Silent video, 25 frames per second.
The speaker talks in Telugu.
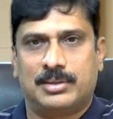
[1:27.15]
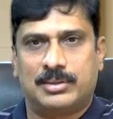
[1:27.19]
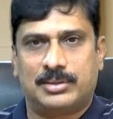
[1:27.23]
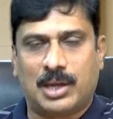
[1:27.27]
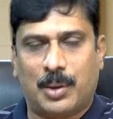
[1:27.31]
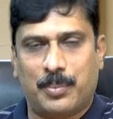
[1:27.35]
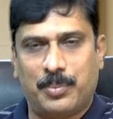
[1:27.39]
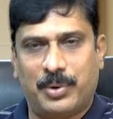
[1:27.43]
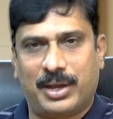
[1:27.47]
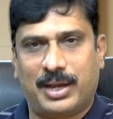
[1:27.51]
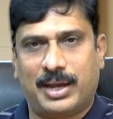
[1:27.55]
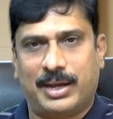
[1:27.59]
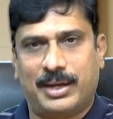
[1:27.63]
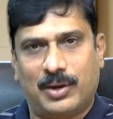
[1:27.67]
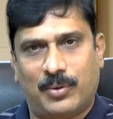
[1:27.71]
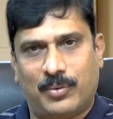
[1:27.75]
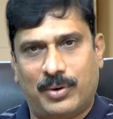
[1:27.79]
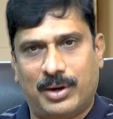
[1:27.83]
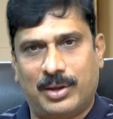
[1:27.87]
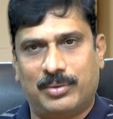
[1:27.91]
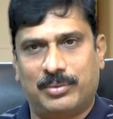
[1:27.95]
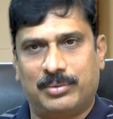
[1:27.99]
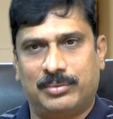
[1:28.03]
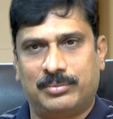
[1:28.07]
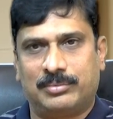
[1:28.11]
సభ్యుడిగా
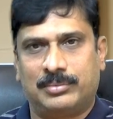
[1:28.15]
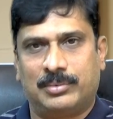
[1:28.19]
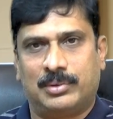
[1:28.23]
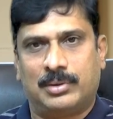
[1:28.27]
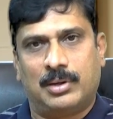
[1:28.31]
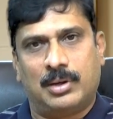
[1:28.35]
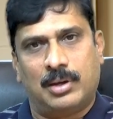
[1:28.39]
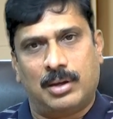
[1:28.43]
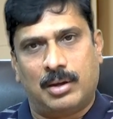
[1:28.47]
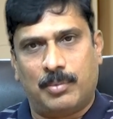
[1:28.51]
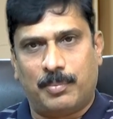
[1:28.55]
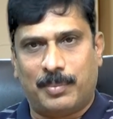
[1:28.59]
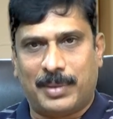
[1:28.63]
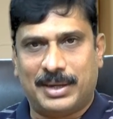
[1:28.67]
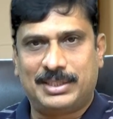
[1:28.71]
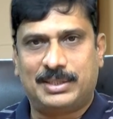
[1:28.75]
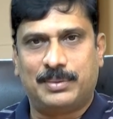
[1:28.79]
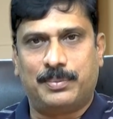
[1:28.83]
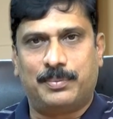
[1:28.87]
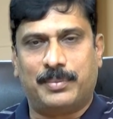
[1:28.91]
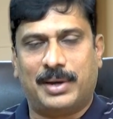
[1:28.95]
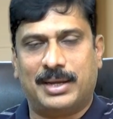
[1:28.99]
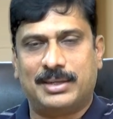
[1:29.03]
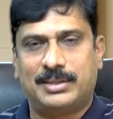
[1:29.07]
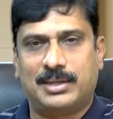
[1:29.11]
ఇవ్వడం మంచి
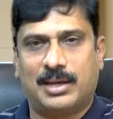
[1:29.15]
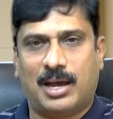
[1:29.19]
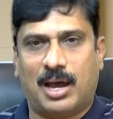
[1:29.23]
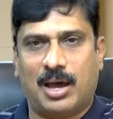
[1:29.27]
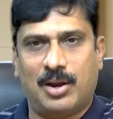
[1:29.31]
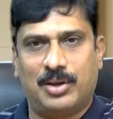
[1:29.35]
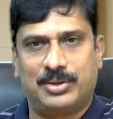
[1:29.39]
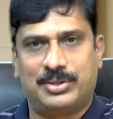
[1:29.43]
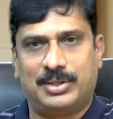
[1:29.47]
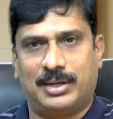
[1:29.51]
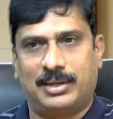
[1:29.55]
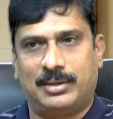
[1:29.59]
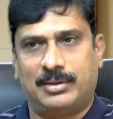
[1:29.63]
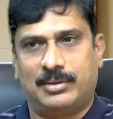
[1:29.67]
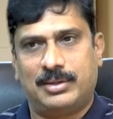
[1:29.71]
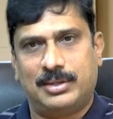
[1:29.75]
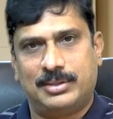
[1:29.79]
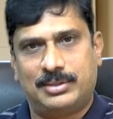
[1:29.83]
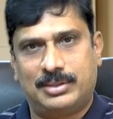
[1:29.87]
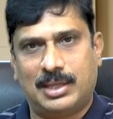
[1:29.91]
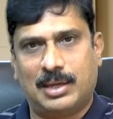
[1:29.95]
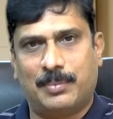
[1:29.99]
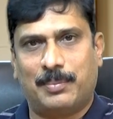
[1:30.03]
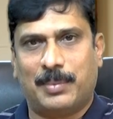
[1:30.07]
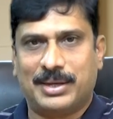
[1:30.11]
మంచి ఆలోచన
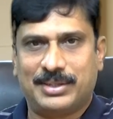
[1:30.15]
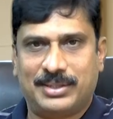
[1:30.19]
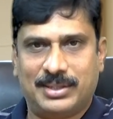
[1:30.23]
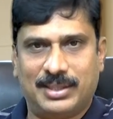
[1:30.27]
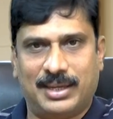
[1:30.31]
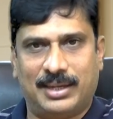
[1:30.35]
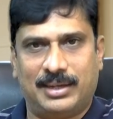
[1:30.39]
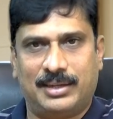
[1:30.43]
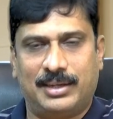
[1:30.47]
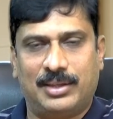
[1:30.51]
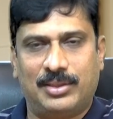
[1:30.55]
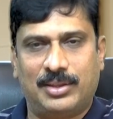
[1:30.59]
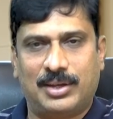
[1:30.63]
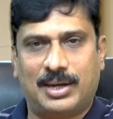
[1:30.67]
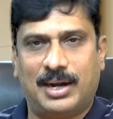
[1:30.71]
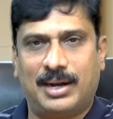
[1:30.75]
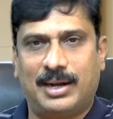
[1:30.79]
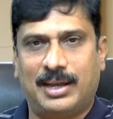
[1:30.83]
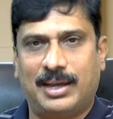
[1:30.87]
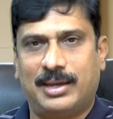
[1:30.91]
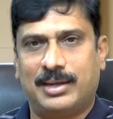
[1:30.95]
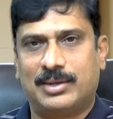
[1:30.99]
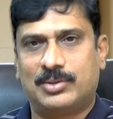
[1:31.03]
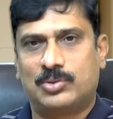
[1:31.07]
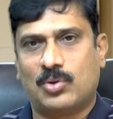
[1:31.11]
ఇస్తే మంచిదే
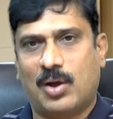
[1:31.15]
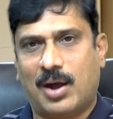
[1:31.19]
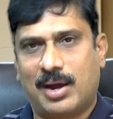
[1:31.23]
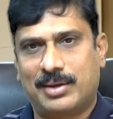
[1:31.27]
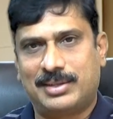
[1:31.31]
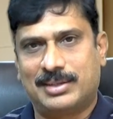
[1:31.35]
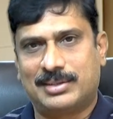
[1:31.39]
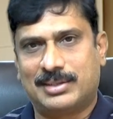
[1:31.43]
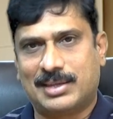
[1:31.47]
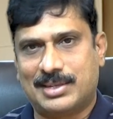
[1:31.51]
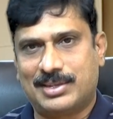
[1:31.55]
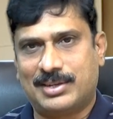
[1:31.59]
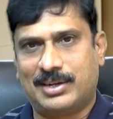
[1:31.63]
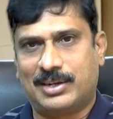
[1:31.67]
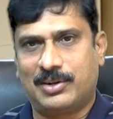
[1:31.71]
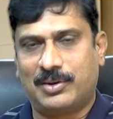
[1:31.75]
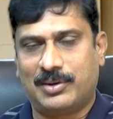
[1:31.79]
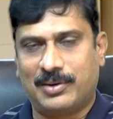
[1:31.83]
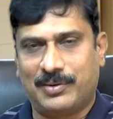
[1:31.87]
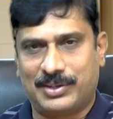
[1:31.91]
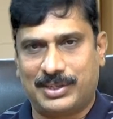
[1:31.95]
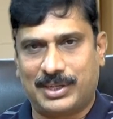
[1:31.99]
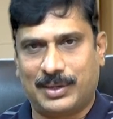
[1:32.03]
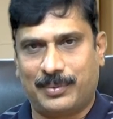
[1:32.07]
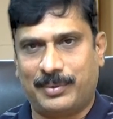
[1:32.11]
ఎందుకంటే
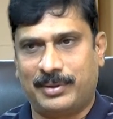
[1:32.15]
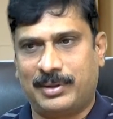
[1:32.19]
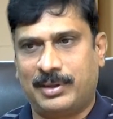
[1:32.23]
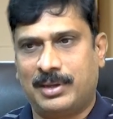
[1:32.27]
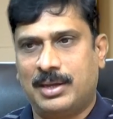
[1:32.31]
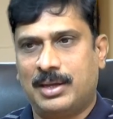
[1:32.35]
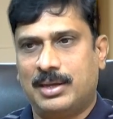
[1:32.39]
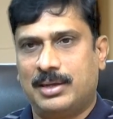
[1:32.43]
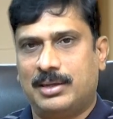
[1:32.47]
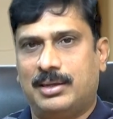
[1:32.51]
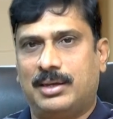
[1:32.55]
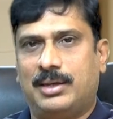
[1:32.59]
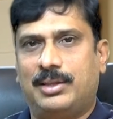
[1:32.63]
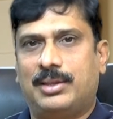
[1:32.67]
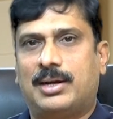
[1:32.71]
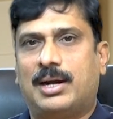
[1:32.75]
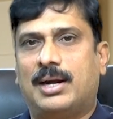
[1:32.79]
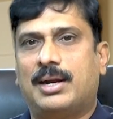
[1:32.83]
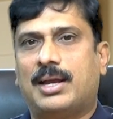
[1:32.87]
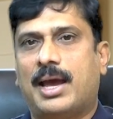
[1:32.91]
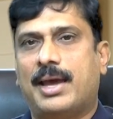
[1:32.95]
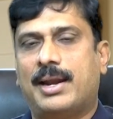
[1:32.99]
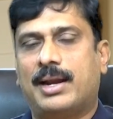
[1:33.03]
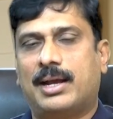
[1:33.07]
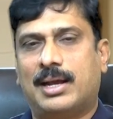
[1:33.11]
స్వాగతించాల్సినటువంటి విషయమే
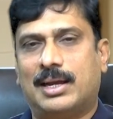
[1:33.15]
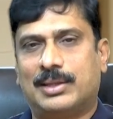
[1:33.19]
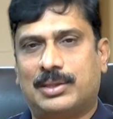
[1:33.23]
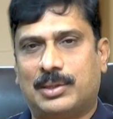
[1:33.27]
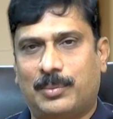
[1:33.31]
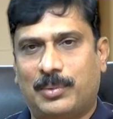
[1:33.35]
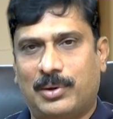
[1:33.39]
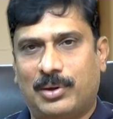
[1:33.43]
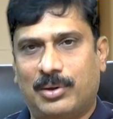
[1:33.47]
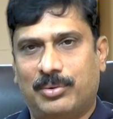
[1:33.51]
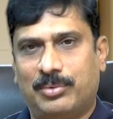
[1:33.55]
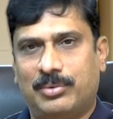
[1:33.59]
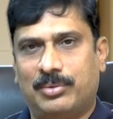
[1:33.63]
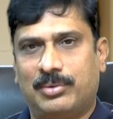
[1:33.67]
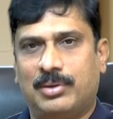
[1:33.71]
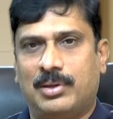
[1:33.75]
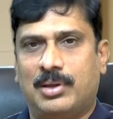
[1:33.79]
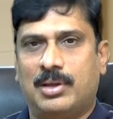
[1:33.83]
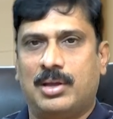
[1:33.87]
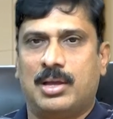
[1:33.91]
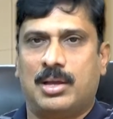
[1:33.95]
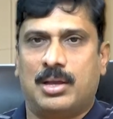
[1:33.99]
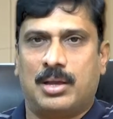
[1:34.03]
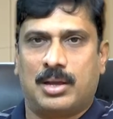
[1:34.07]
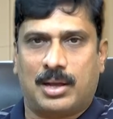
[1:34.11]
ఎందుకంటే ఆయన గతంలో
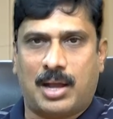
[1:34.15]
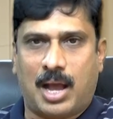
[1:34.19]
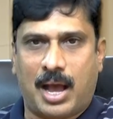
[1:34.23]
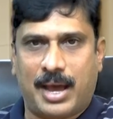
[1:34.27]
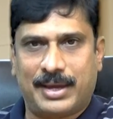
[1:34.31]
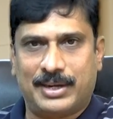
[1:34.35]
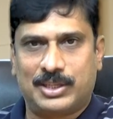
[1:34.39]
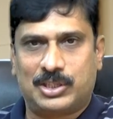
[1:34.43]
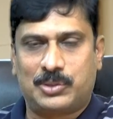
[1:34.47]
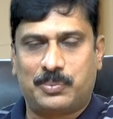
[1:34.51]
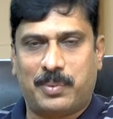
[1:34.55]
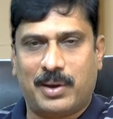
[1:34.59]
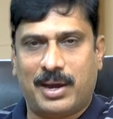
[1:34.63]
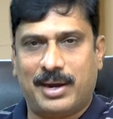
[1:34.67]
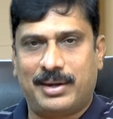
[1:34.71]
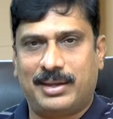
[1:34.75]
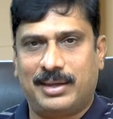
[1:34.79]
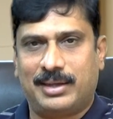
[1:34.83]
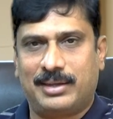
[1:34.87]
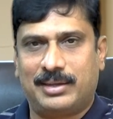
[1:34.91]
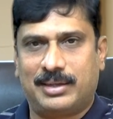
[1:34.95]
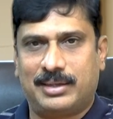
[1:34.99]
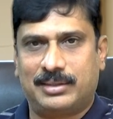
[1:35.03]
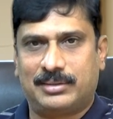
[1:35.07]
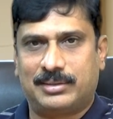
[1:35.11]
కాంగ్రెస్
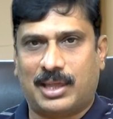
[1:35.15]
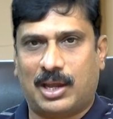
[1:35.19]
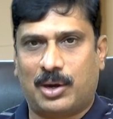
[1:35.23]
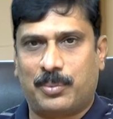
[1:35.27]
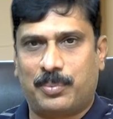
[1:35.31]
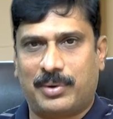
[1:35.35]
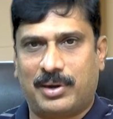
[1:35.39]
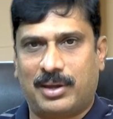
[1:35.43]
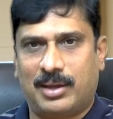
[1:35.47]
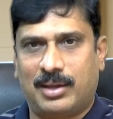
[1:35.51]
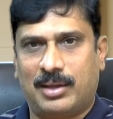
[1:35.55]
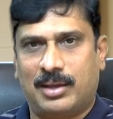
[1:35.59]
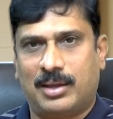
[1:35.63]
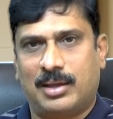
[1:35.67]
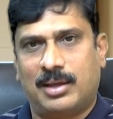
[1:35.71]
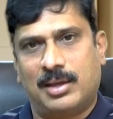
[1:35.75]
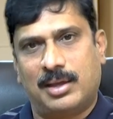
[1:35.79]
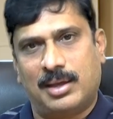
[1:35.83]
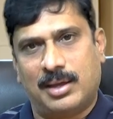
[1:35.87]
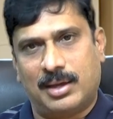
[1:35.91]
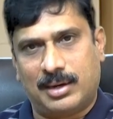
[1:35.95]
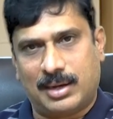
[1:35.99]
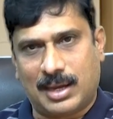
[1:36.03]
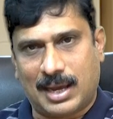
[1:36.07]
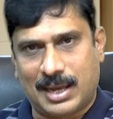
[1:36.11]
పార్టీ తరఫున
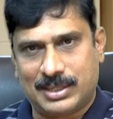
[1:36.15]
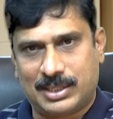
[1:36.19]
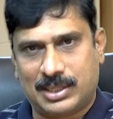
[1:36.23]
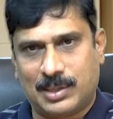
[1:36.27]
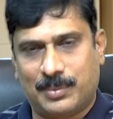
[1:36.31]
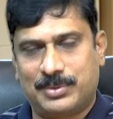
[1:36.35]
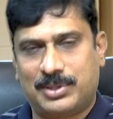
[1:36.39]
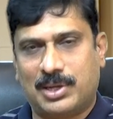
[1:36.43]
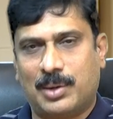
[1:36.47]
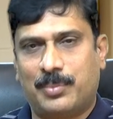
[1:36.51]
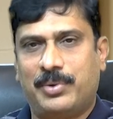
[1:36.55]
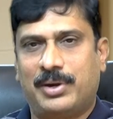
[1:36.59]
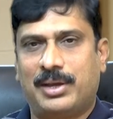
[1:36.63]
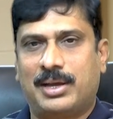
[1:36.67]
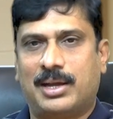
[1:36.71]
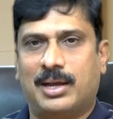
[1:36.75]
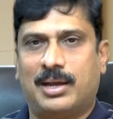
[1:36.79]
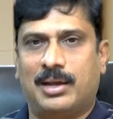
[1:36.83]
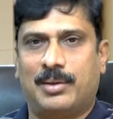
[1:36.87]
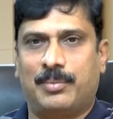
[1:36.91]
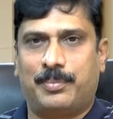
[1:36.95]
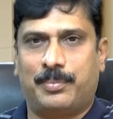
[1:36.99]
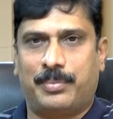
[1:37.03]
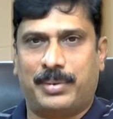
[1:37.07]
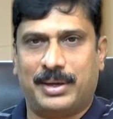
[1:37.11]
రాజ్యసభ సభ్యుడిగా
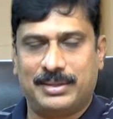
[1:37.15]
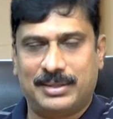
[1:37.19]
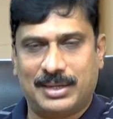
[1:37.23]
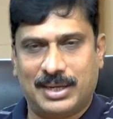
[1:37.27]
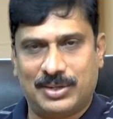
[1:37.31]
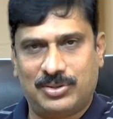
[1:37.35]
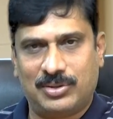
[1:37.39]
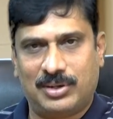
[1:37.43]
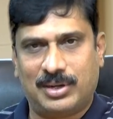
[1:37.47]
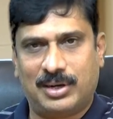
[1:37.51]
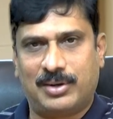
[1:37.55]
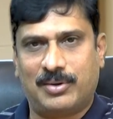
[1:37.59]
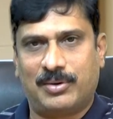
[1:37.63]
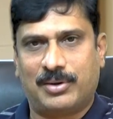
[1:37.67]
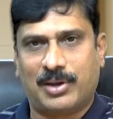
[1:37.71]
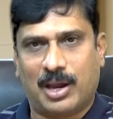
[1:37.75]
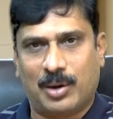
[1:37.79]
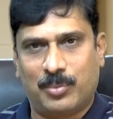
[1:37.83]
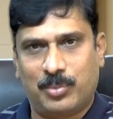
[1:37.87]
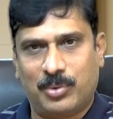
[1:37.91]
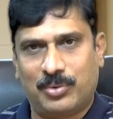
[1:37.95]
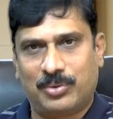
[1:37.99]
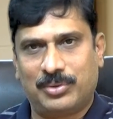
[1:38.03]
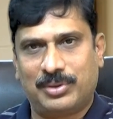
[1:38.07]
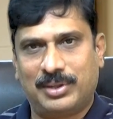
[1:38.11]
పనిచేస్తున్నటువంటి
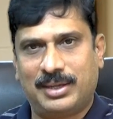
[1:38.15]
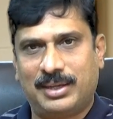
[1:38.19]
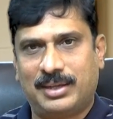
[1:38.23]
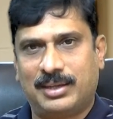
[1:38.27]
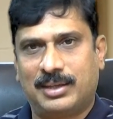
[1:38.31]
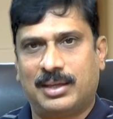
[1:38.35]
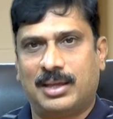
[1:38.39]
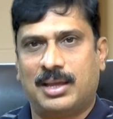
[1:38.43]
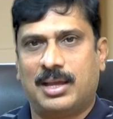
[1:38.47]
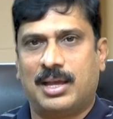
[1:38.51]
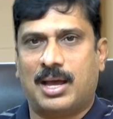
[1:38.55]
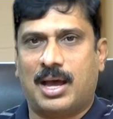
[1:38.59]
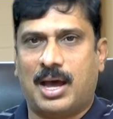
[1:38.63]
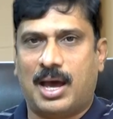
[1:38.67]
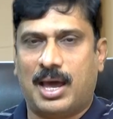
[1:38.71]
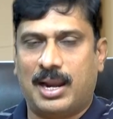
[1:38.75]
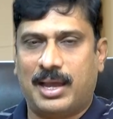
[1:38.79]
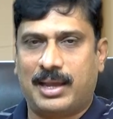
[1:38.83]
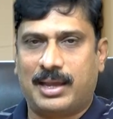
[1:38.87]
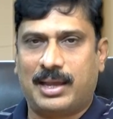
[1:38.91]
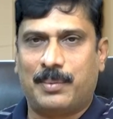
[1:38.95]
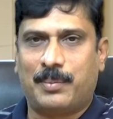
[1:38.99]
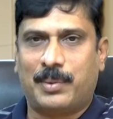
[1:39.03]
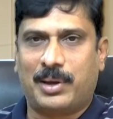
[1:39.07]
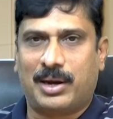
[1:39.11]
అనుభవం ఉంది
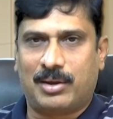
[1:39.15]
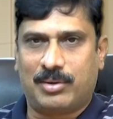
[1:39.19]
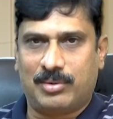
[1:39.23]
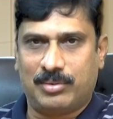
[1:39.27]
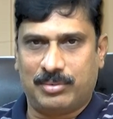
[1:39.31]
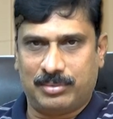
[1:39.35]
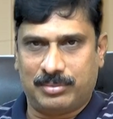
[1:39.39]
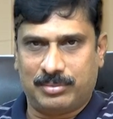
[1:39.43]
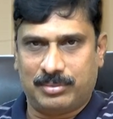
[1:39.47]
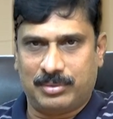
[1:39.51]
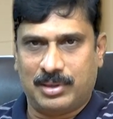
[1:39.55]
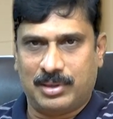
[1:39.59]
అలాగే మనకు